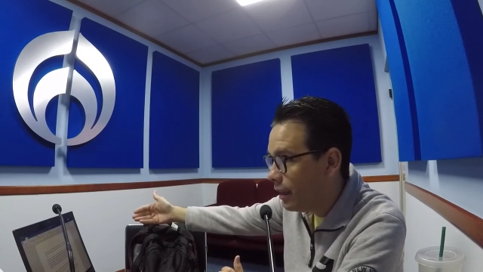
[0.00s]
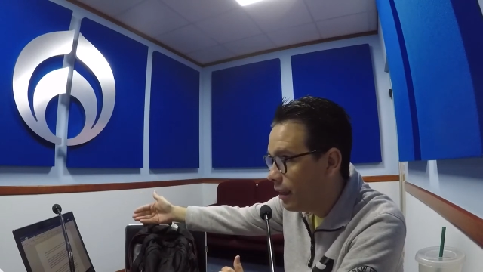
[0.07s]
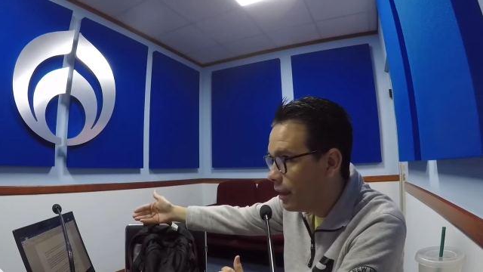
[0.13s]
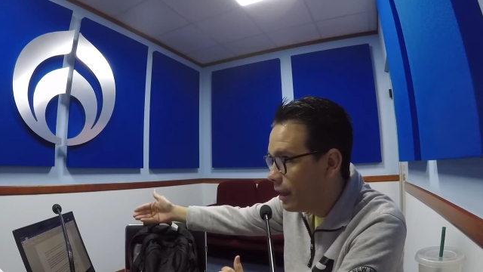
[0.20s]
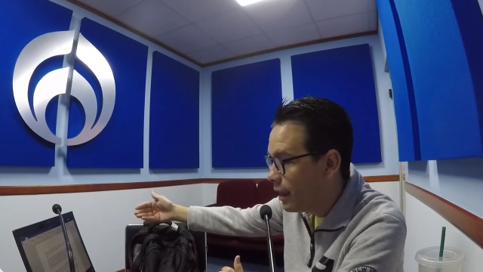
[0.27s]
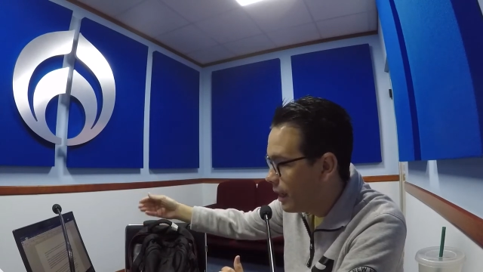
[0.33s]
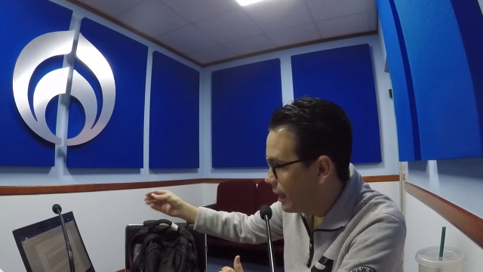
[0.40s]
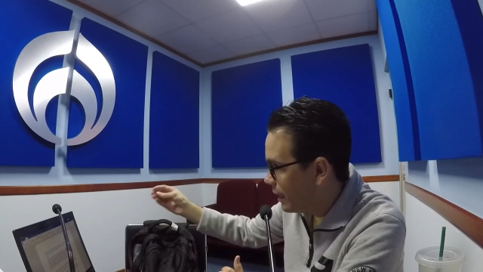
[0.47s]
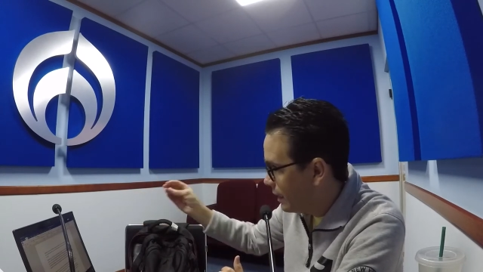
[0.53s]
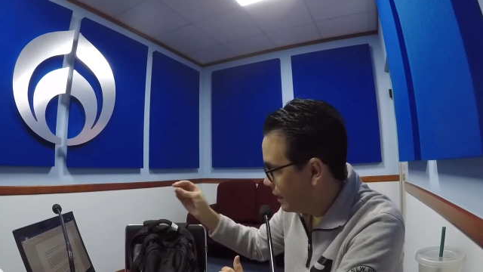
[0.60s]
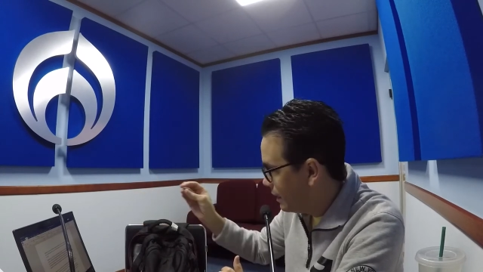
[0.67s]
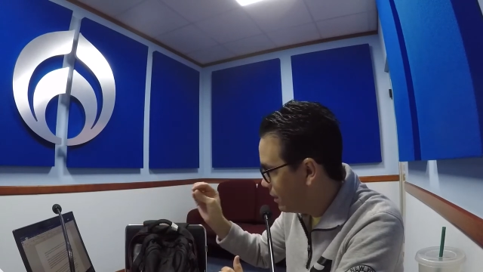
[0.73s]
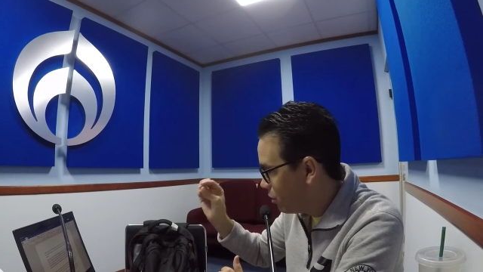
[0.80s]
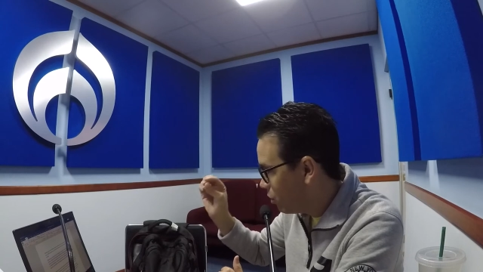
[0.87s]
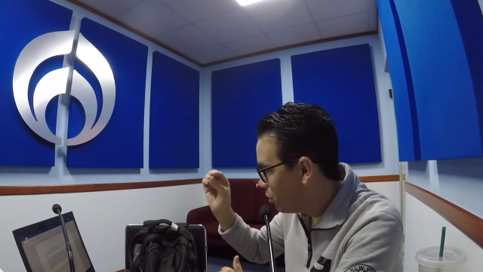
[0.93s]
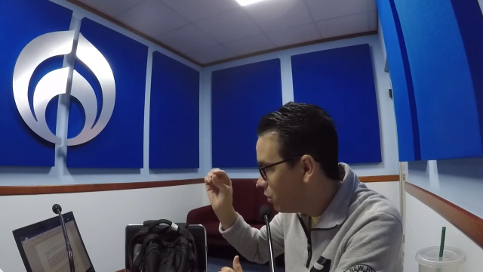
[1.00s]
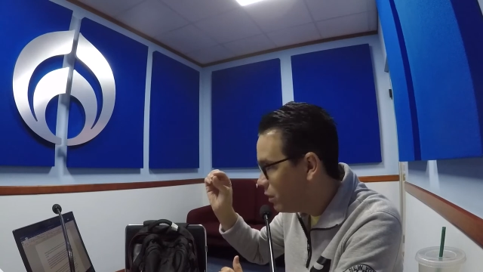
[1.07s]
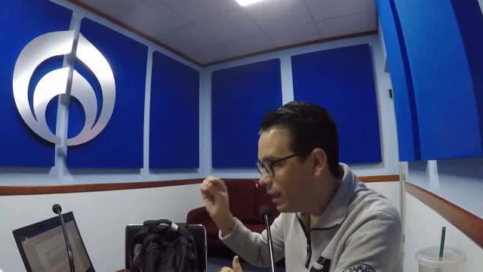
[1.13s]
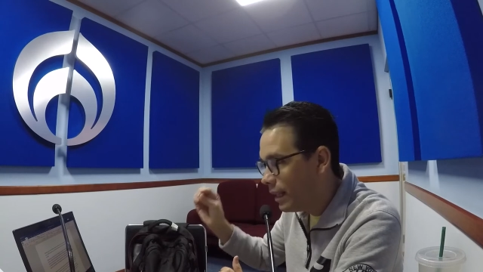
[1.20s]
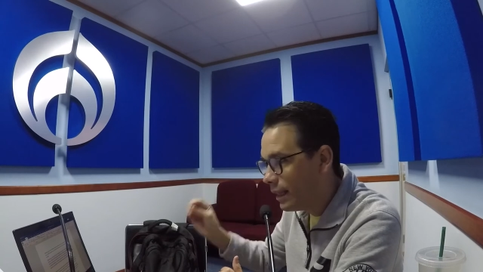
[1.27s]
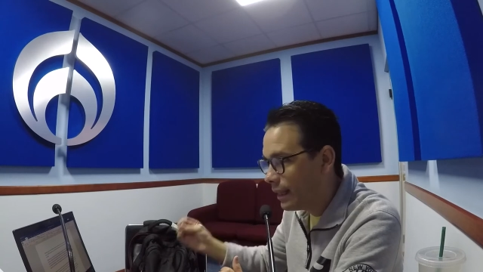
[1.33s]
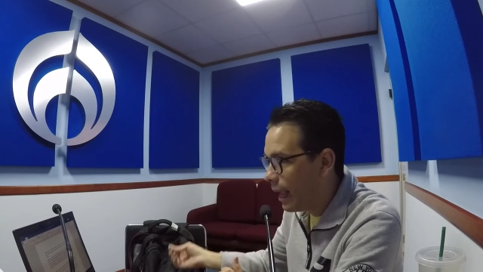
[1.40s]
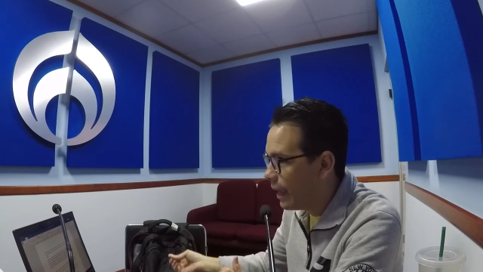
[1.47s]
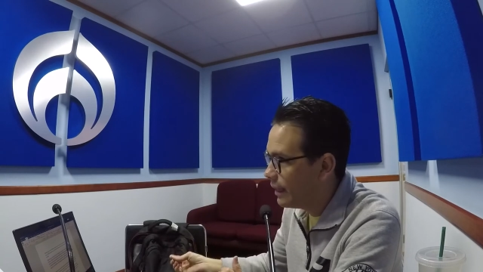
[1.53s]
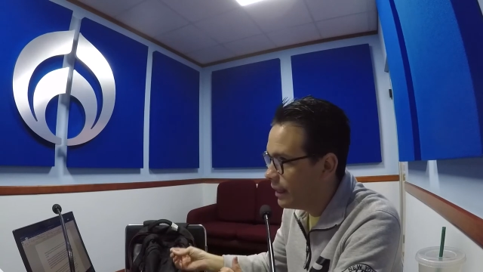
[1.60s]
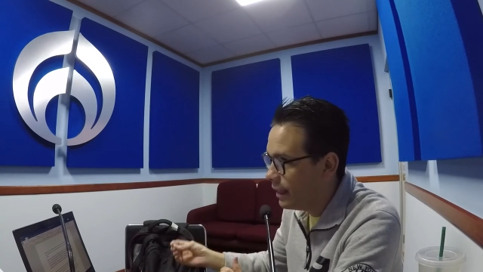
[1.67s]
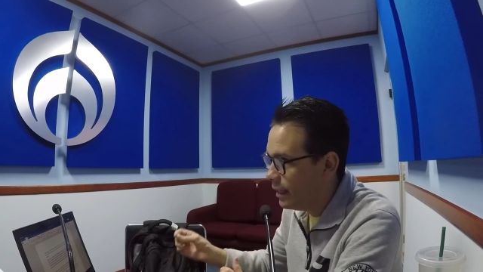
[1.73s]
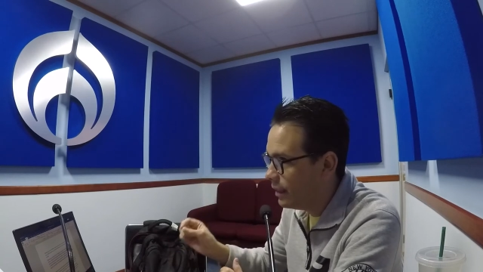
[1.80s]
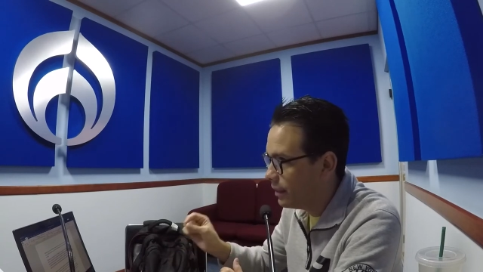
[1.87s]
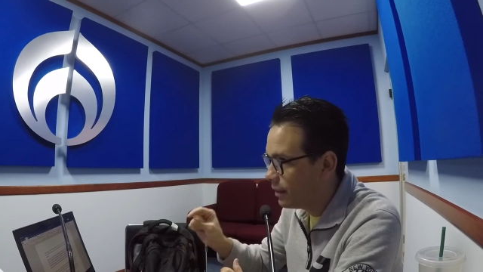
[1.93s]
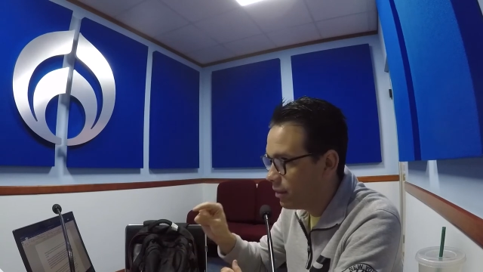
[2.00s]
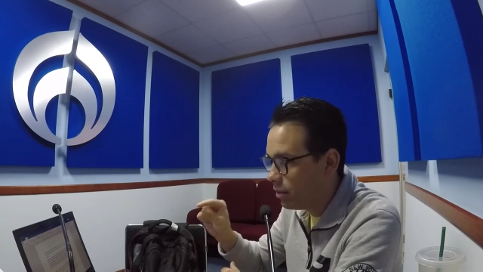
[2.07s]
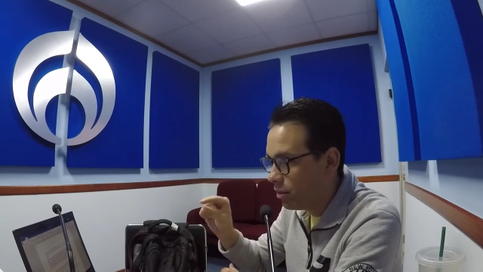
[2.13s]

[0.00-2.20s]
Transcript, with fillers: Sí con un detalle,